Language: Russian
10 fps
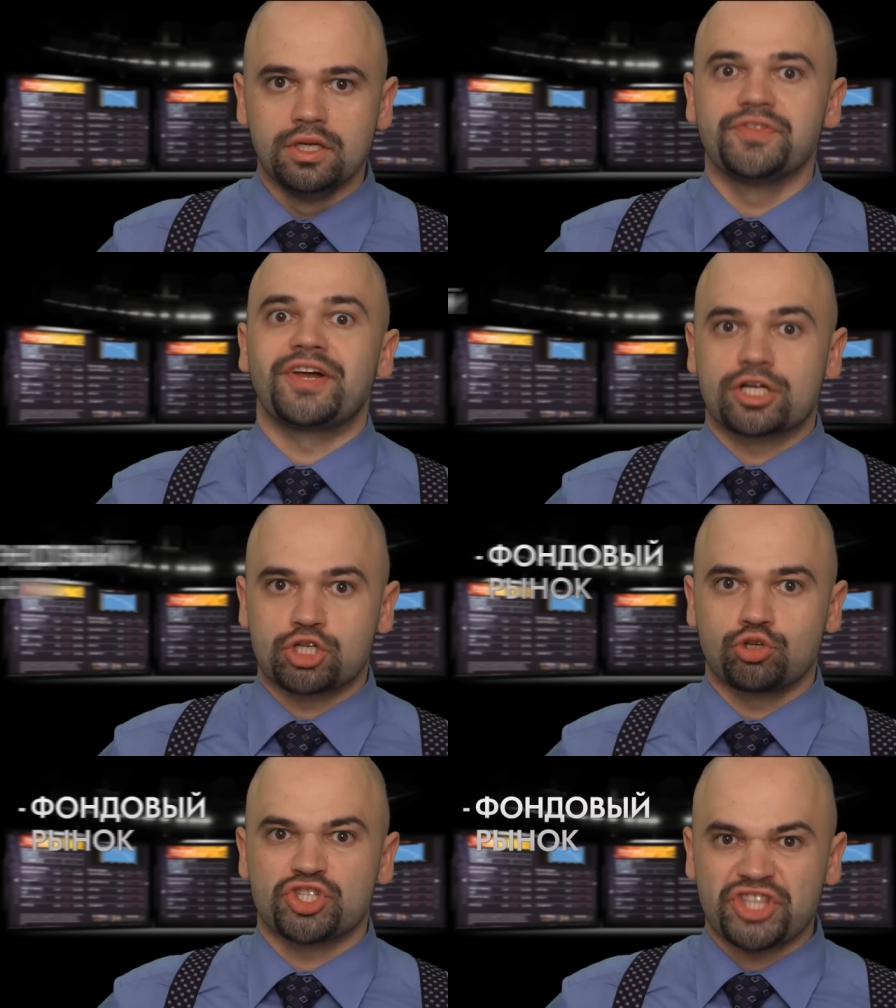Так
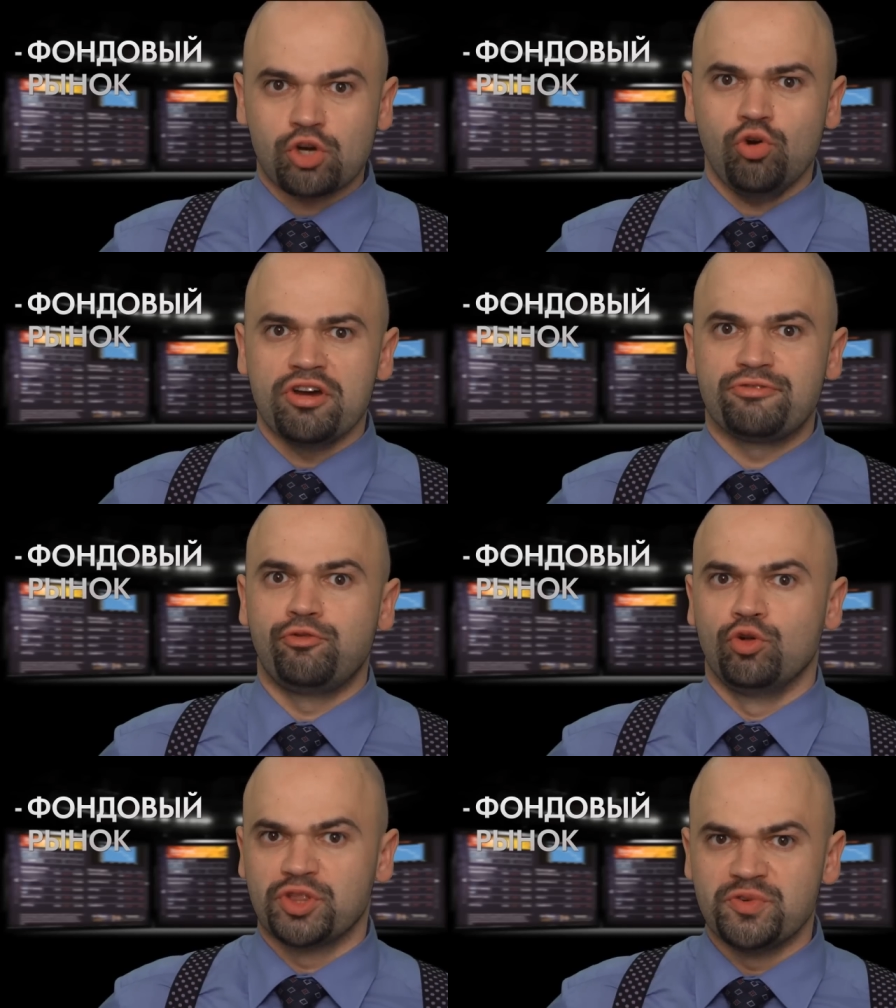что же такое
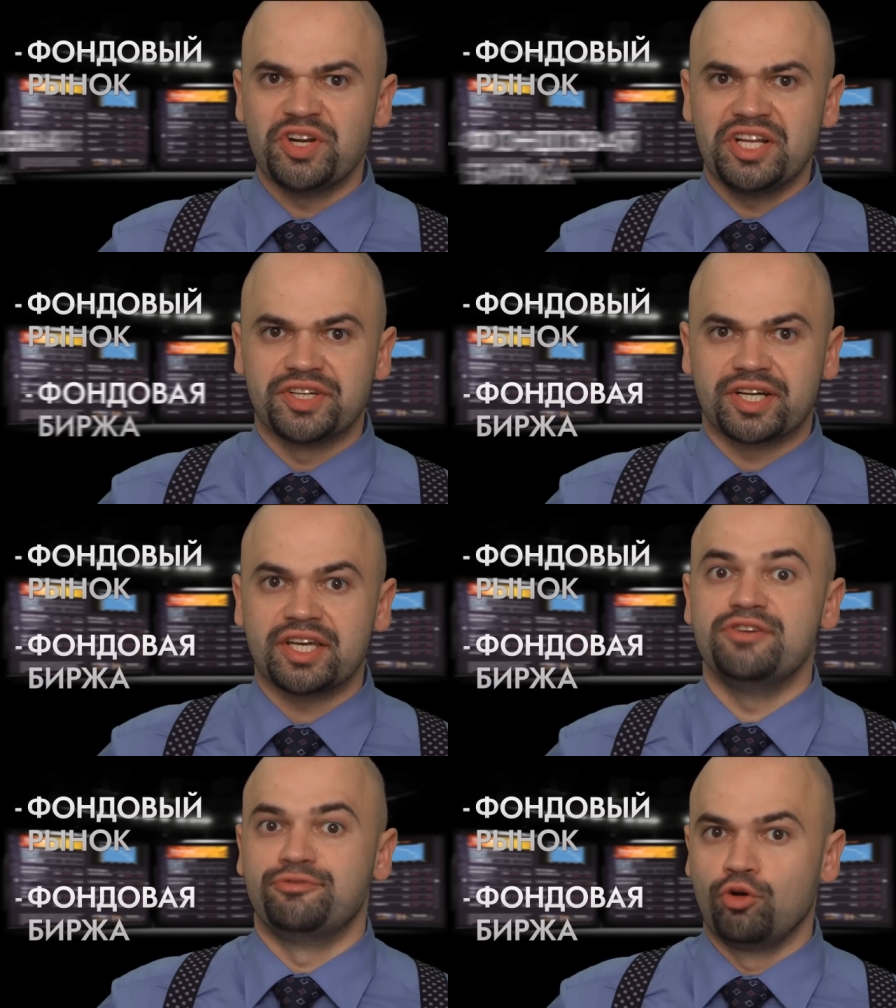фондовый рынок
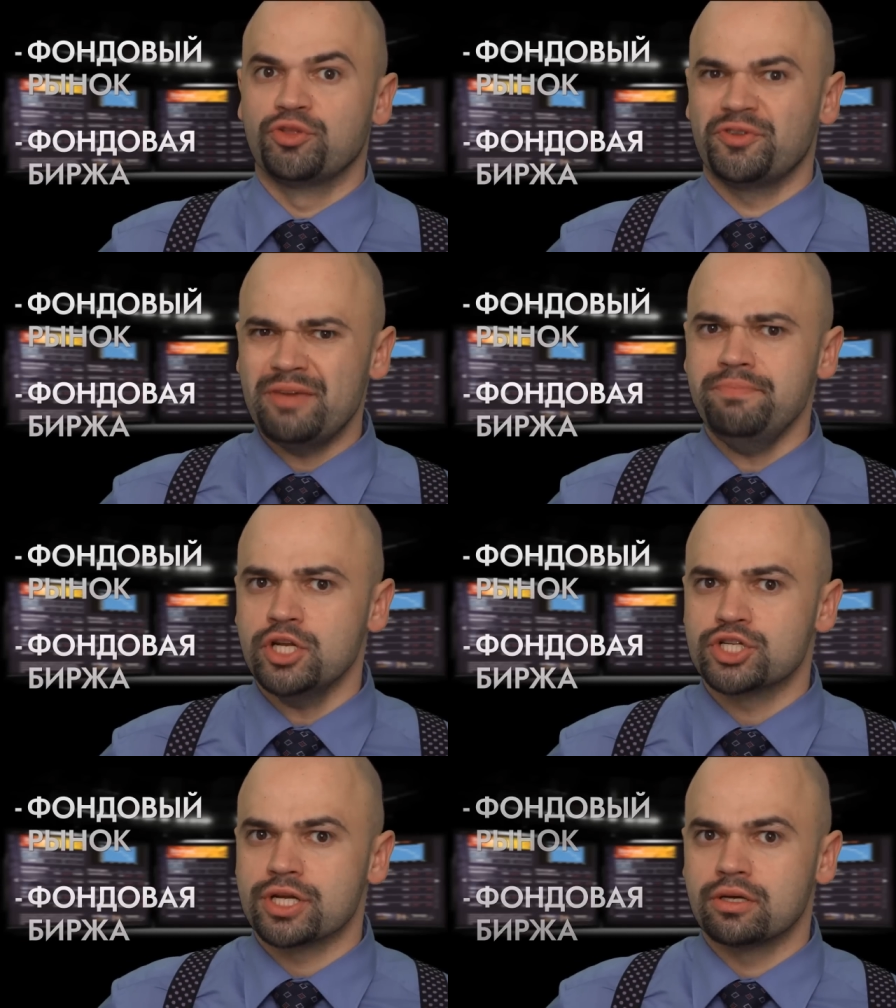и фондовая
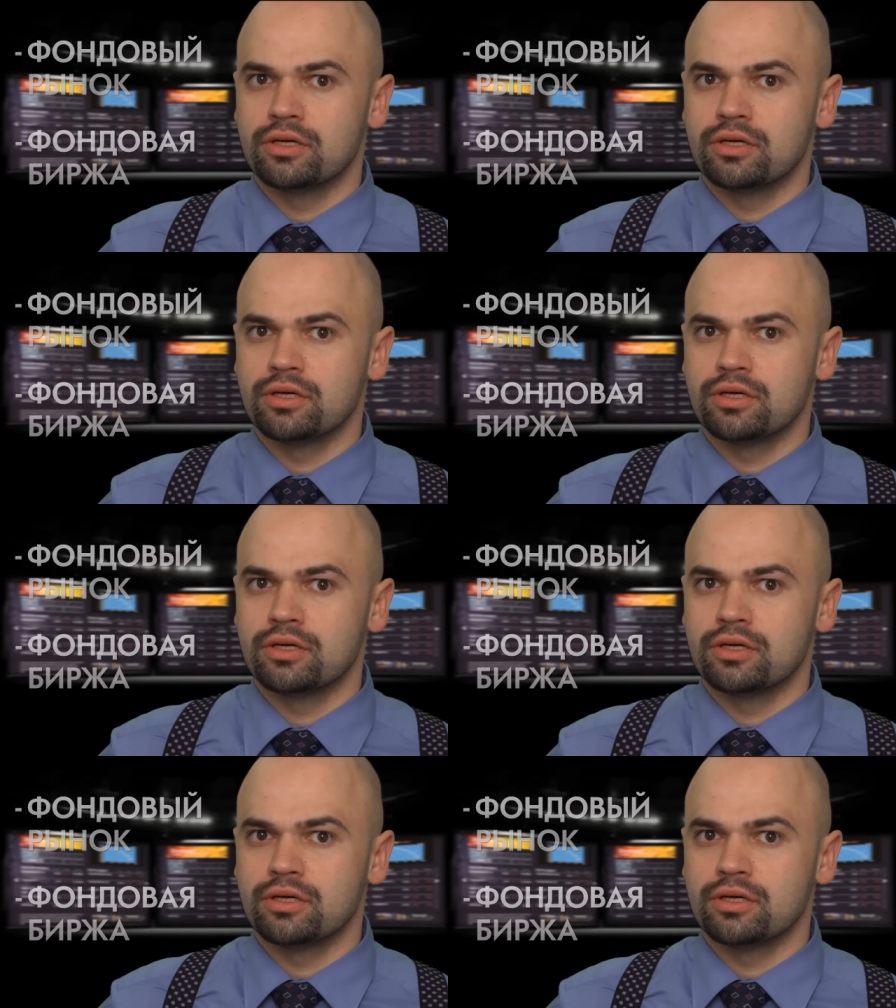биржа?